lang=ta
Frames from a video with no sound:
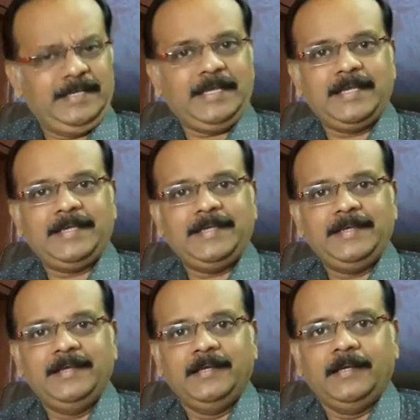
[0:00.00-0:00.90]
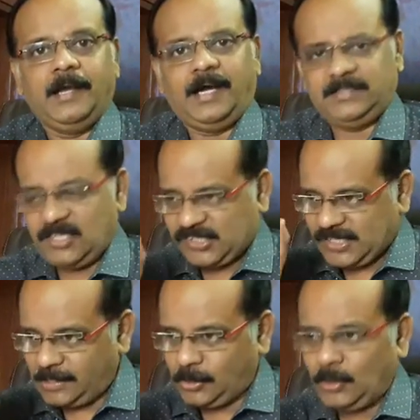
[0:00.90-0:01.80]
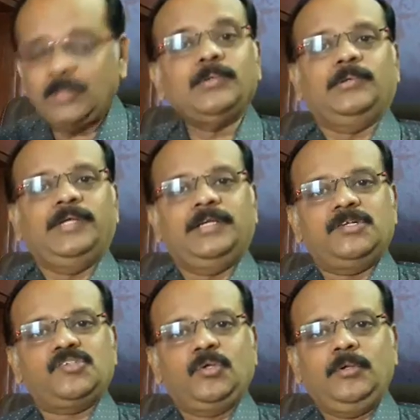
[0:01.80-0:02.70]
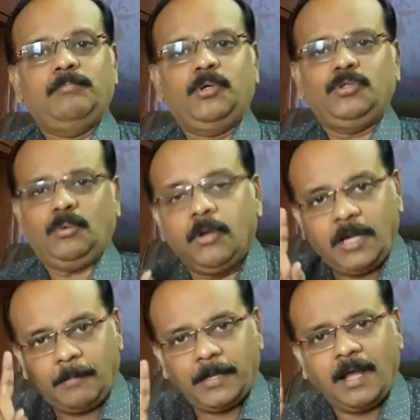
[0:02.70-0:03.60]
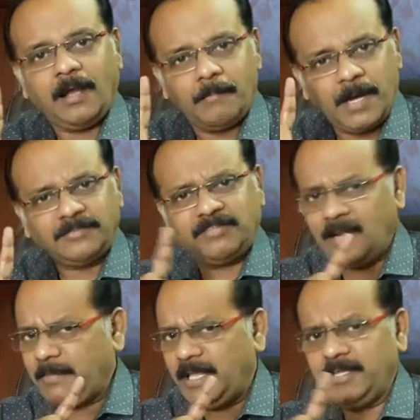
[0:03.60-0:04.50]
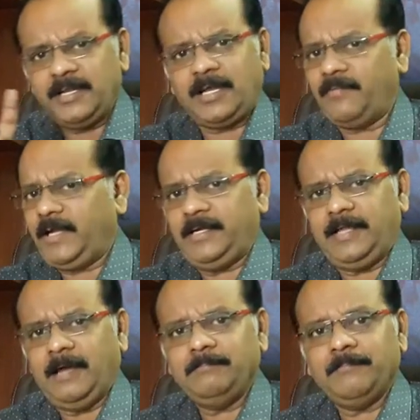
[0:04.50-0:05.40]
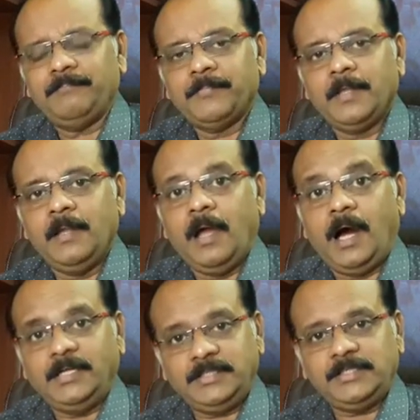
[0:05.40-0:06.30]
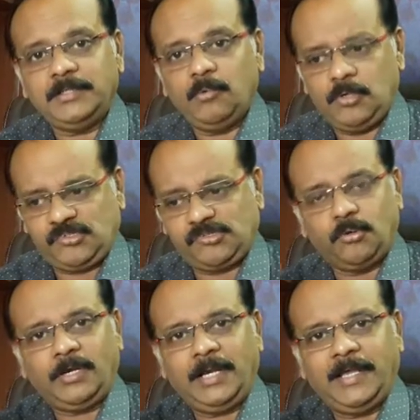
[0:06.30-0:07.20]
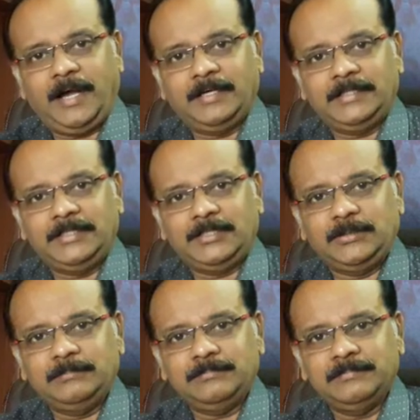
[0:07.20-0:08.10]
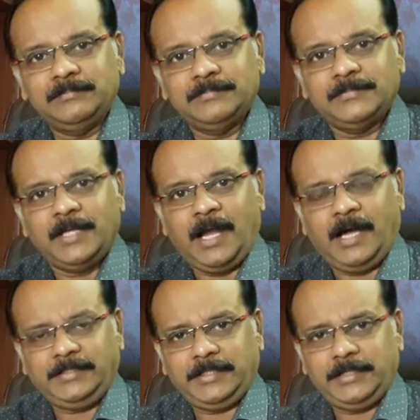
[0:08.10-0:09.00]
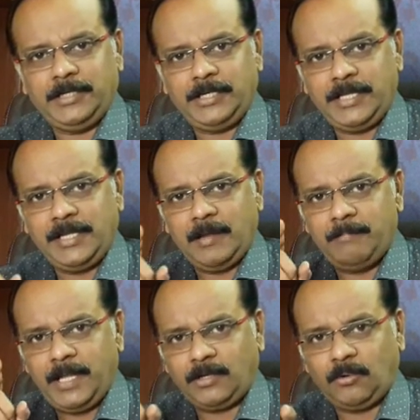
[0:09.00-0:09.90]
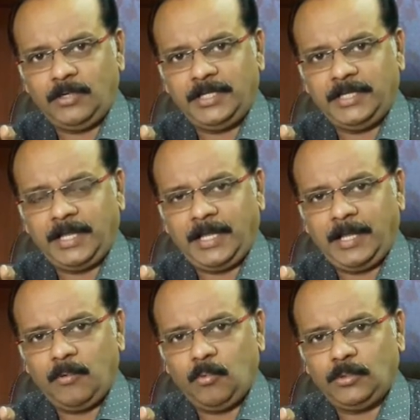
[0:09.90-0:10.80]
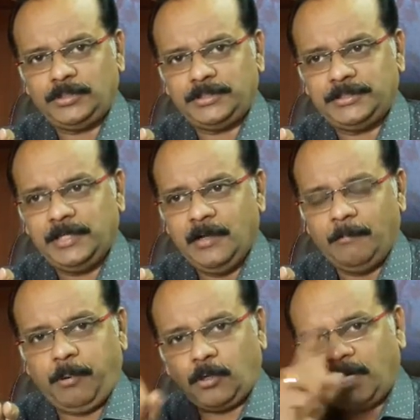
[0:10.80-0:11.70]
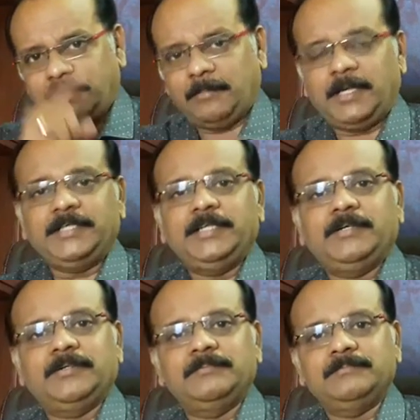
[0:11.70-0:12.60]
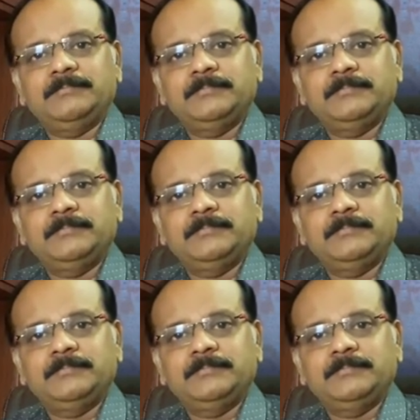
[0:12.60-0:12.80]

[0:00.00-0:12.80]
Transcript: இன்னைக்கு அந்த சத்துரு என்று சொல்லும்பொழுது ஒரு நபராக மாத்திரமே இருக்க வேண்டாம் அது ஒரு சூழ்நிலையாக இருக்கும் அது நீங்கள் மேற்கொள்ளுகிற ஒரு போராட்டமாக இருக்கும்